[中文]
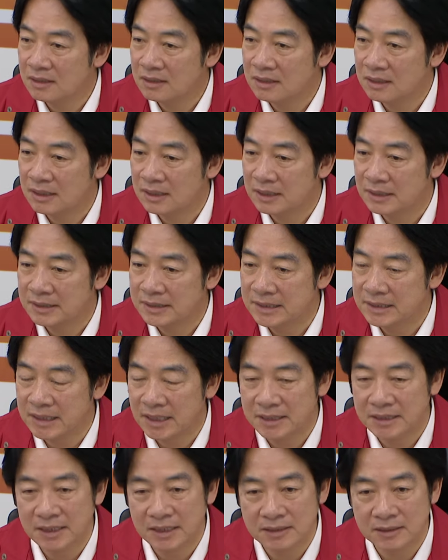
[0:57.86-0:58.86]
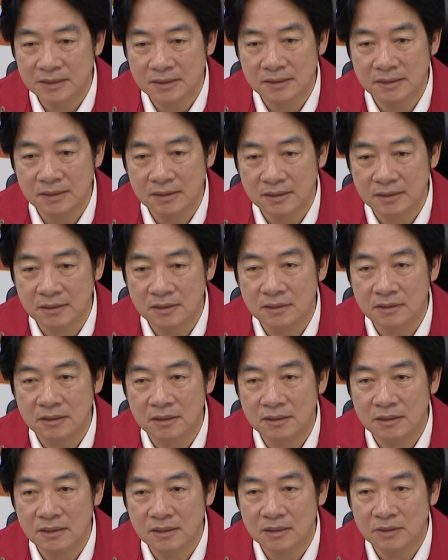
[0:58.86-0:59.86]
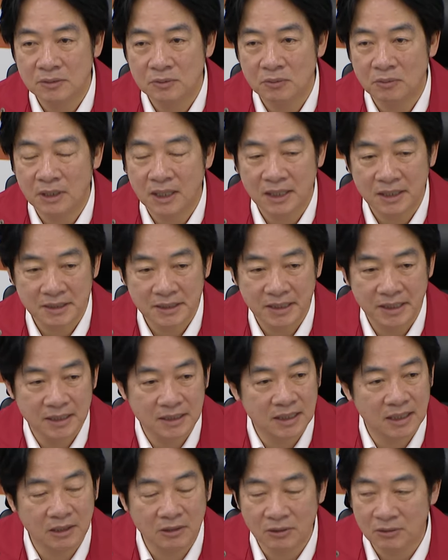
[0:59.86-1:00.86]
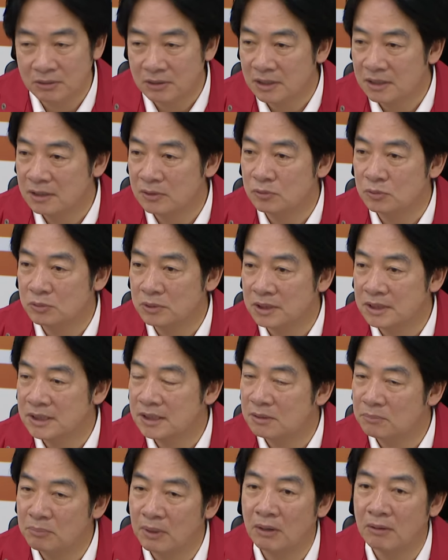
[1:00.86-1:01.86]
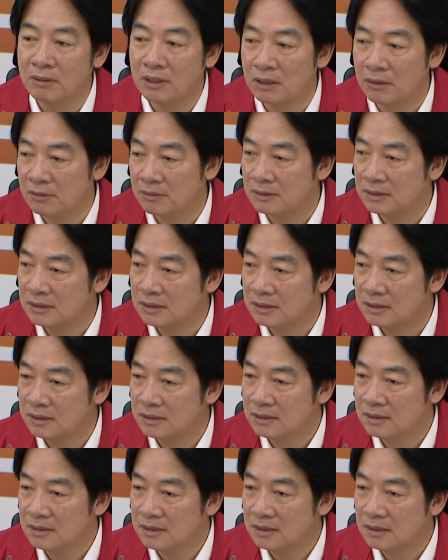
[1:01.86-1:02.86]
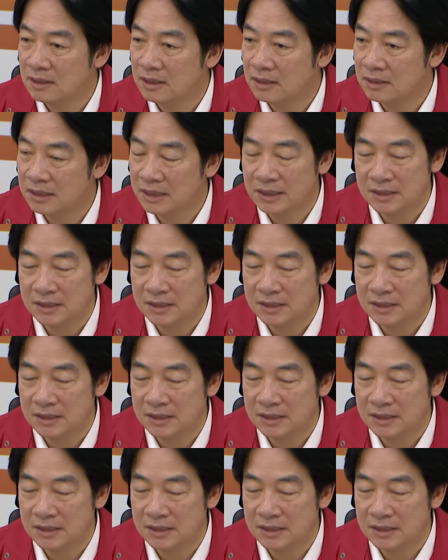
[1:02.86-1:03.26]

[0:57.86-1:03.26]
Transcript: 那第三点是。我刚刚听到各组的这个报告，啊，可